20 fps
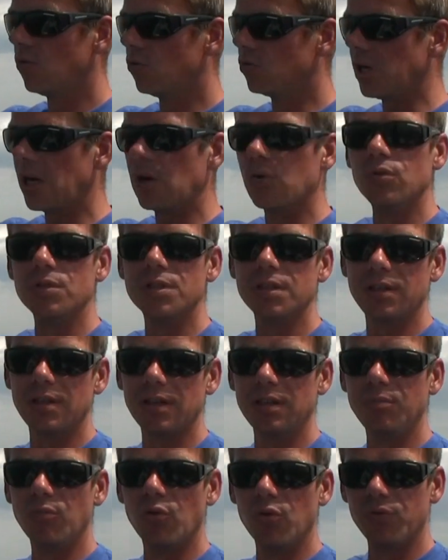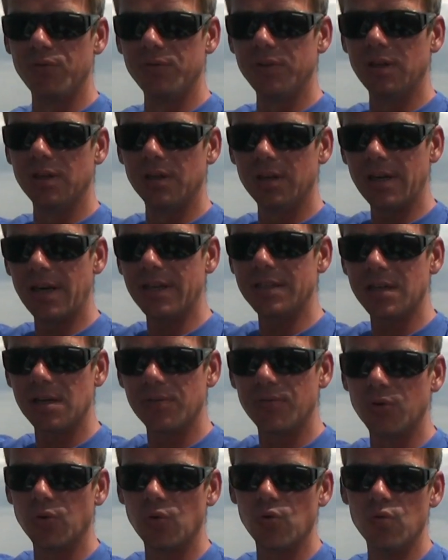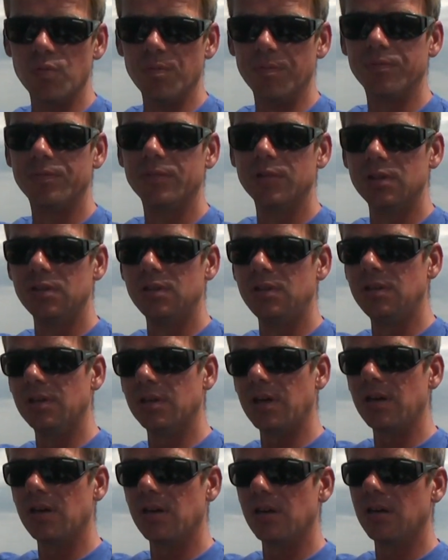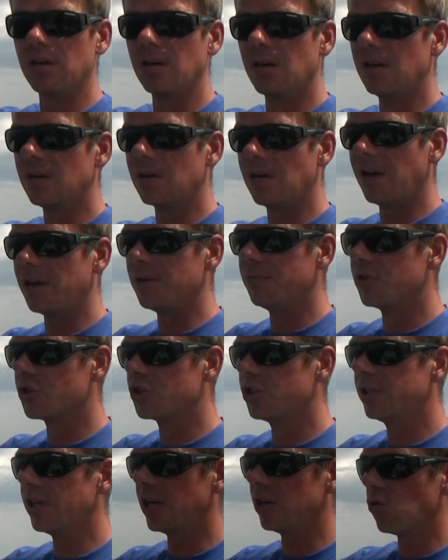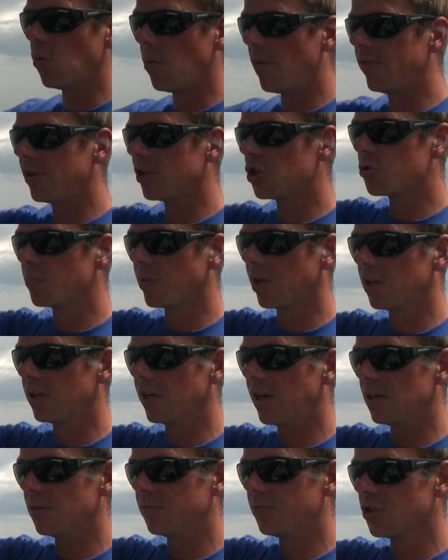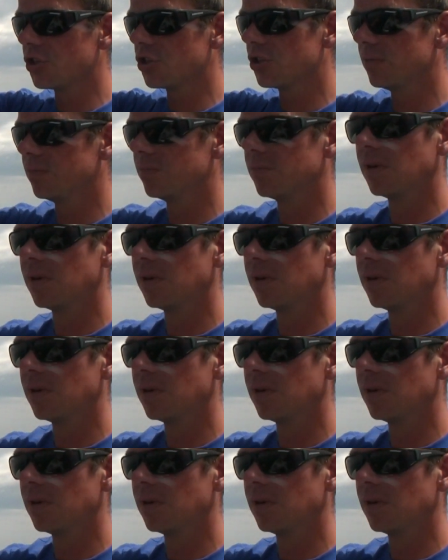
und da holen sich dann die Möwen ihren Anteil von oben. Ne, die äh, kleinen Fische, die an der Oberfläche springen, gerade Fisch.